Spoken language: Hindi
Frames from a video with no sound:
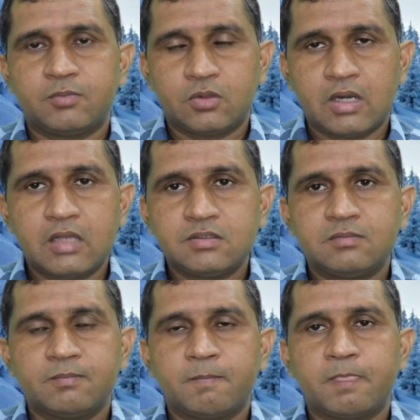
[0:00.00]
पुखराज
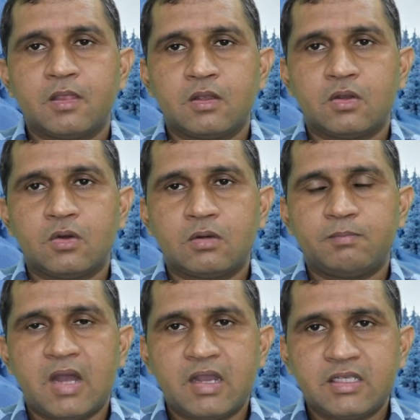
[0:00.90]
और
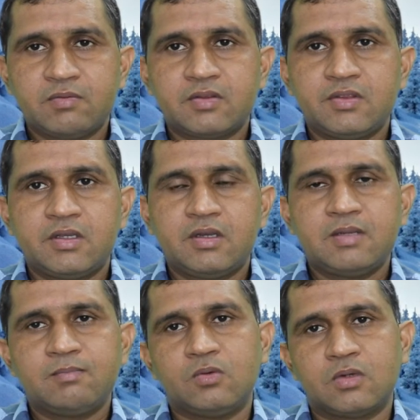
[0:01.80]
भाग्य वृद्धि के
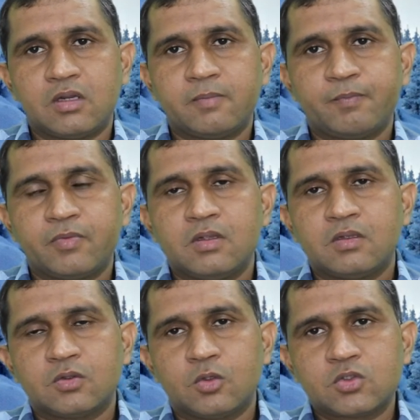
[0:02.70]
लिए मूंगा
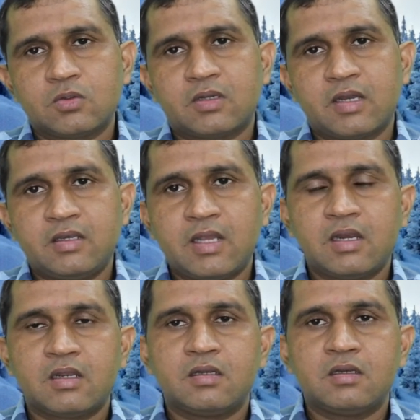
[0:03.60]
दोस्तों कन्या
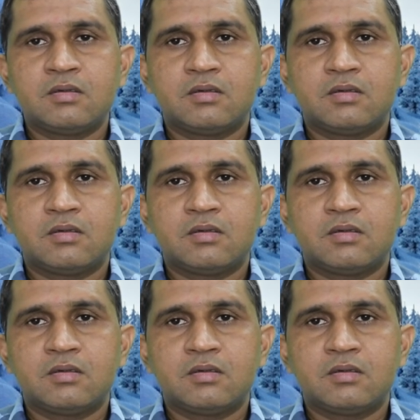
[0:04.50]
लगन